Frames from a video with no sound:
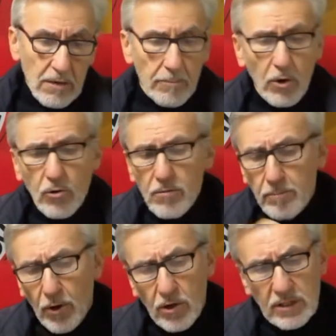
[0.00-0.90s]
Poco
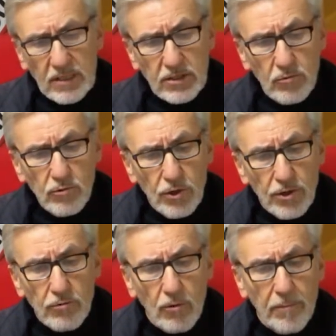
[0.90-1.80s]
importa se
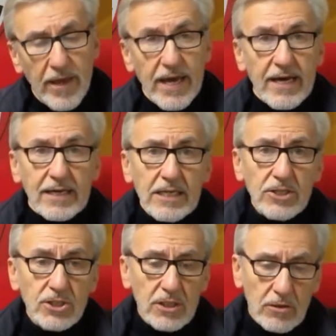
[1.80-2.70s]
l'Unione Europea,
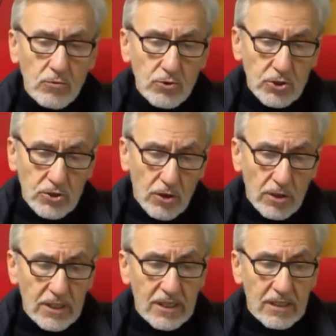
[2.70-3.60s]
rigide
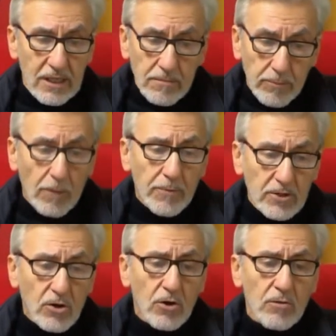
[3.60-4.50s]
custode dei propri
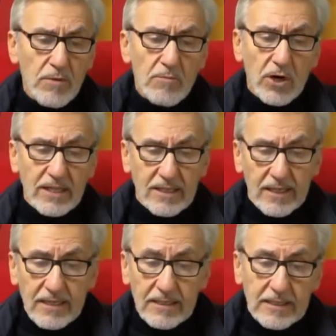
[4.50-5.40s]
dogmi
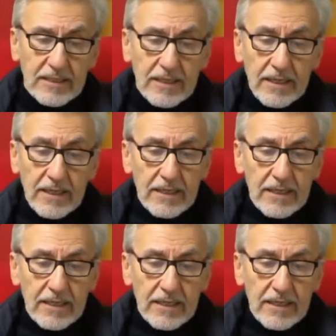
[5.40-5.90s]
monetaristi,